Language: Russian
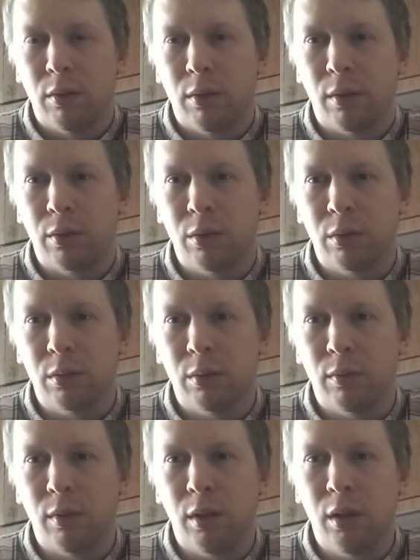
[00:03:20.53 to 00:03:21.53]
Во всем
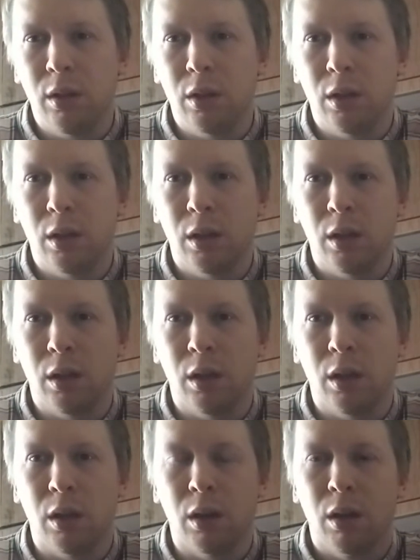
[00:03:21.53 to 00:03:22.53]
своем
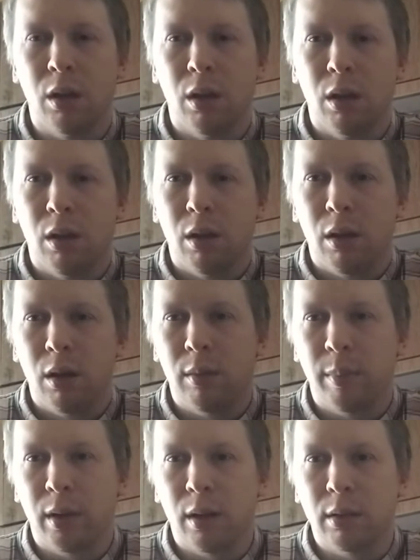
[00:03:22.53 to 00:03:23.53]
величии это
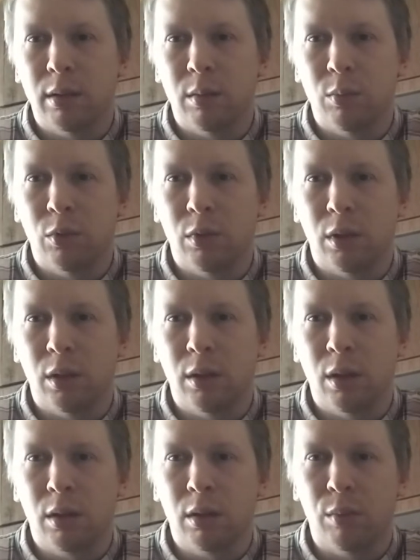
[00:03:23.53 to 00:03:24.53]
показано музыкой
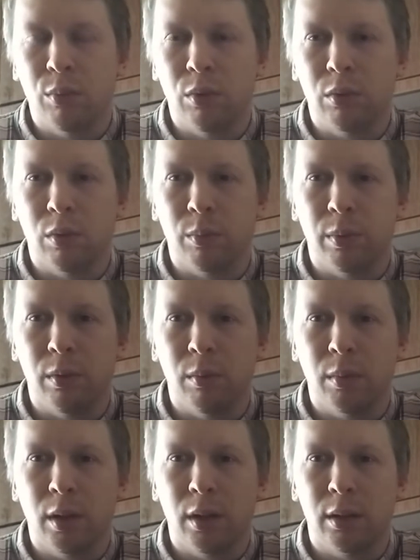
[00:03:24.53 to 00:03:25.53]
так, как будто он
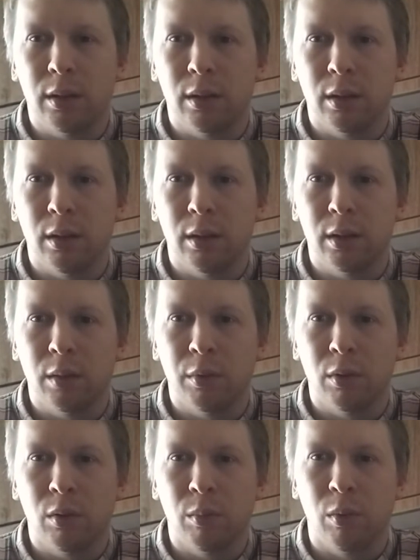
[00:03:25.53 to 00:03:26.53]
поднимается из
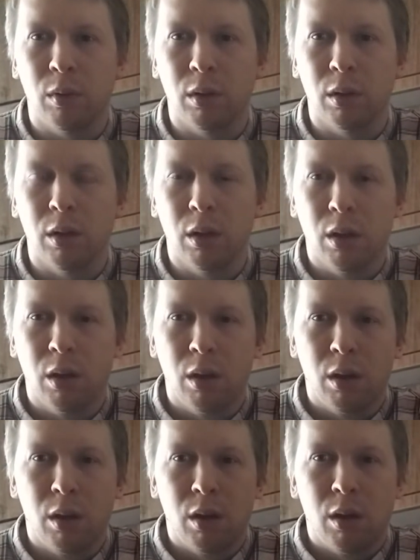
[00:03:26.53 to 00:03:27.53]
самой глубокой
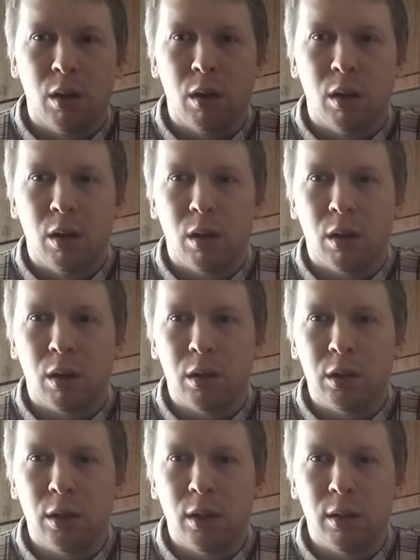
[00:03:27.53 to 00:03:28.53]

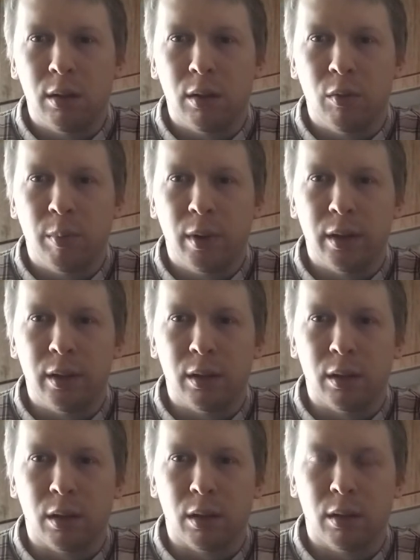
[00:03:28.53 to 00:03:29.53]
расщелины и
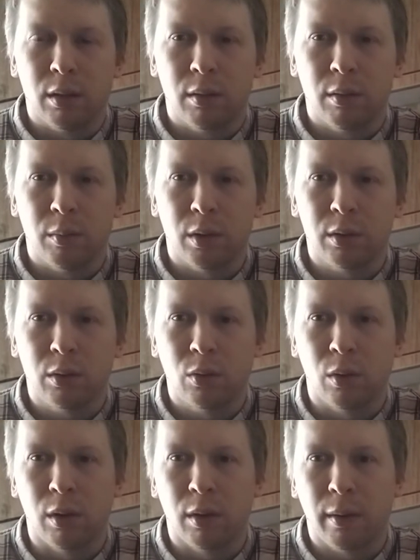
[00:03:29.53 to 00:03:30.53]
впадины
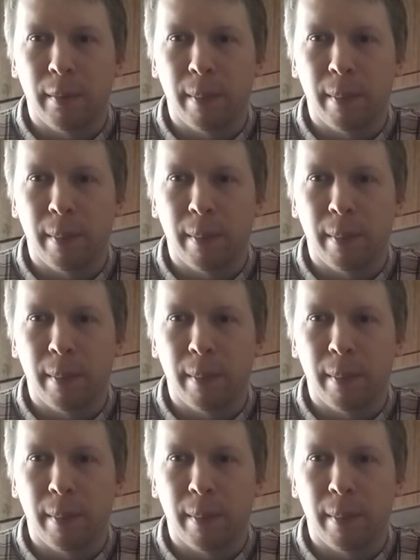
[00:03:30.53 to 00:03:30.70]
морской.